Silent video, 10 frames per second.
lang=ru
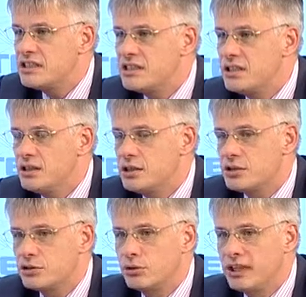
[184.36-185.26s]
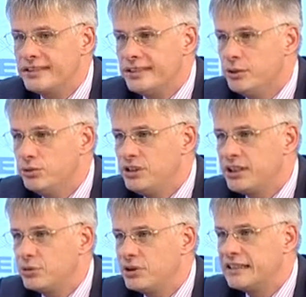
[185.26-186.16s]
зрения, что это люди,
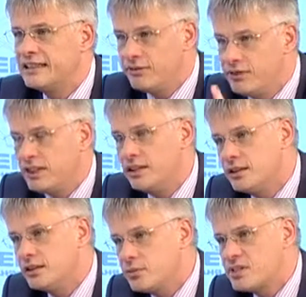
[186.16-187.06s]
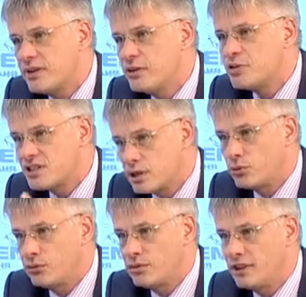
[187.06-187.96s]
которые доверили нам свое
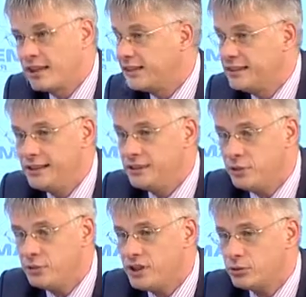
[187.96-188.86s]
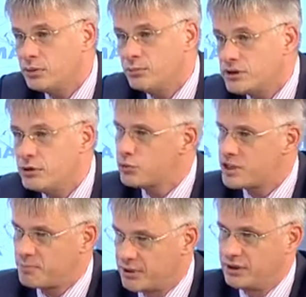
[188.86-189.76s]
здоровье. Это не, не люди, которые пришли уже
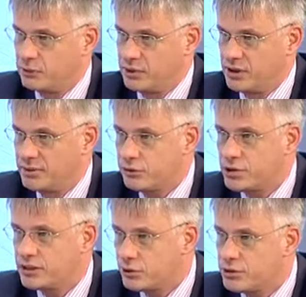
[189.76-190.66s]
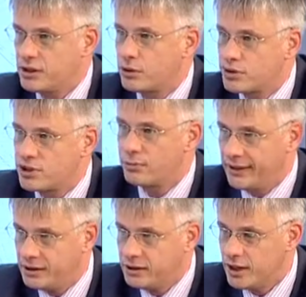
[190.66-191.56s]
с патологией. Потому что когда у человека уже
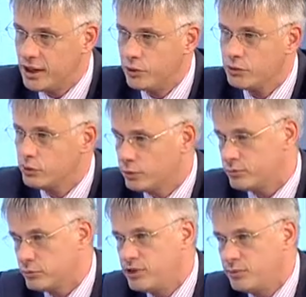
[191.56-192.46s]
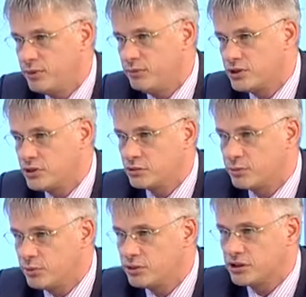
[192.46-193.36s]
болит, он в любом случае прибежит. Он
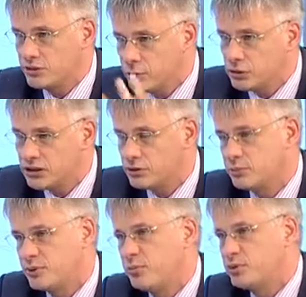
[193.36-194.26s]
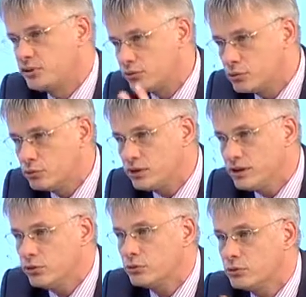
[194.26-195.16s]
прибежит в Одрекс, он прибежит в другую
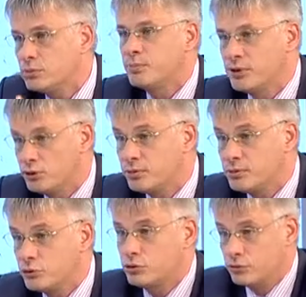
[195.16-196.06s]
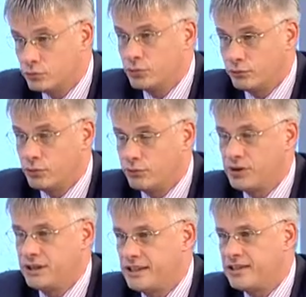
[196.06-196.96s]
клинику, но он придет, потому что у него вот
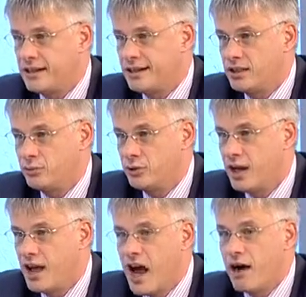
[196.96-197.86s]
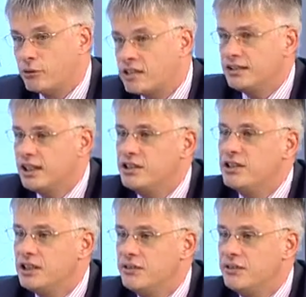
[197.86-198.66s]
есть реальная боль. Доверить а вот когда человек...